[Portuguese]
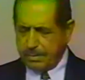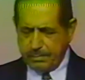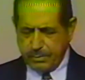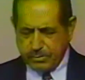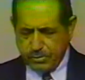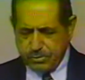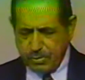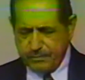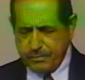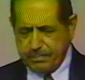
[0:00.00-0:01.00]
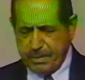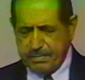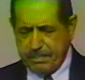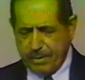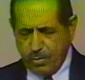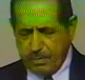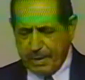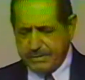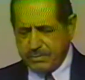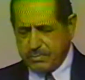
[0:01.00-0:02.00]
Professor, o senhor ouviu bem a minha
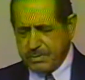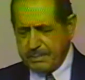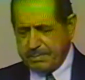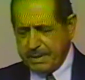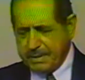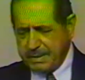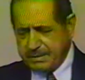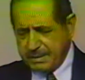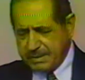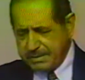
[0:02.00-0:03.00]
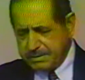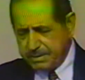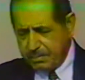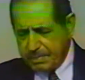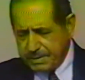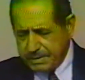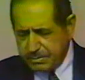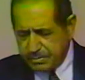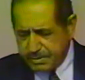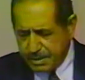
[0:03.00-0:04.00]
preocupação com Campina Grande, tanto assim que eu
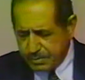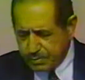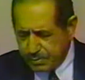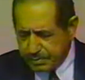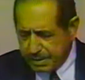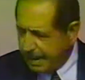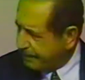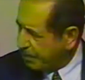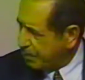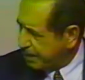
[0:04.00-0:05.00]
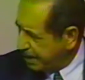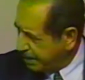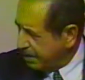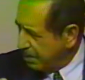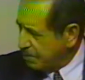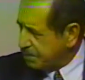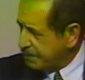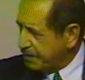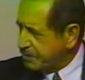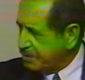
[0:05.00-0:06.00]
pensando no São João de lá, troquei os
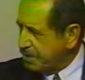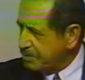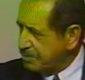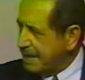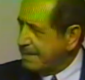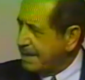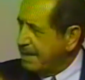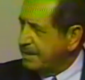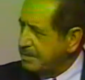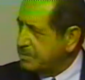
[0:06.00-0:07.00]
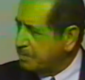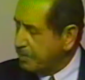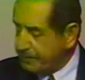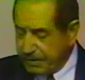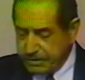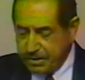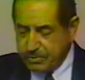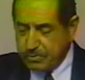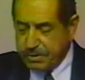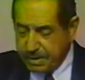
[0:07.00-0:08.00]
festejos natalinos por
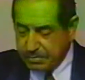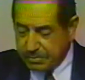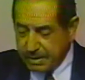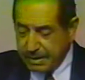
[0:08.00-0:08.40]
festejos juninos.